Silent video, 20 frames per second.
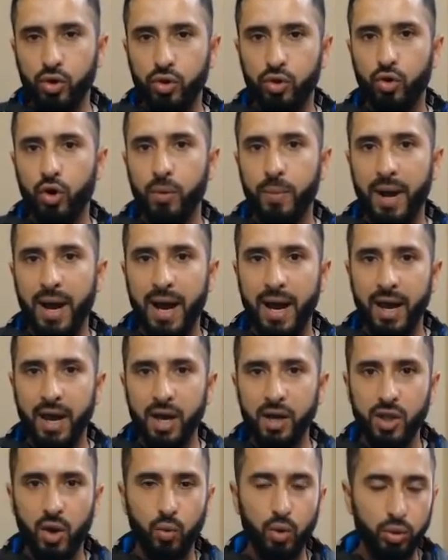تقول على
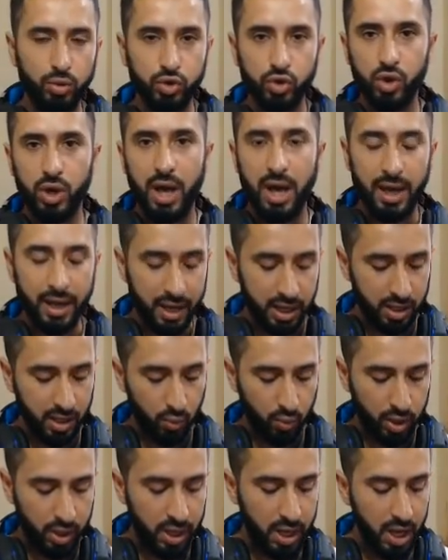غير دوله وتشتغل على غير
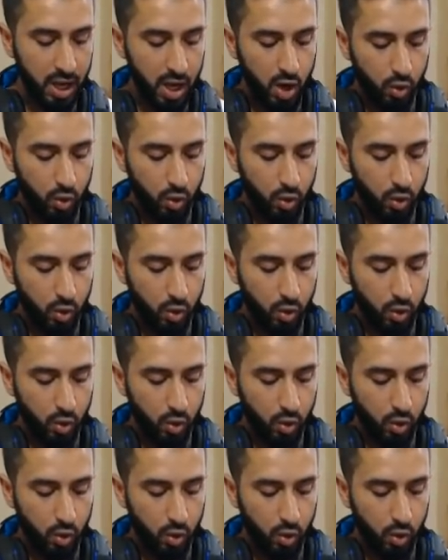دوله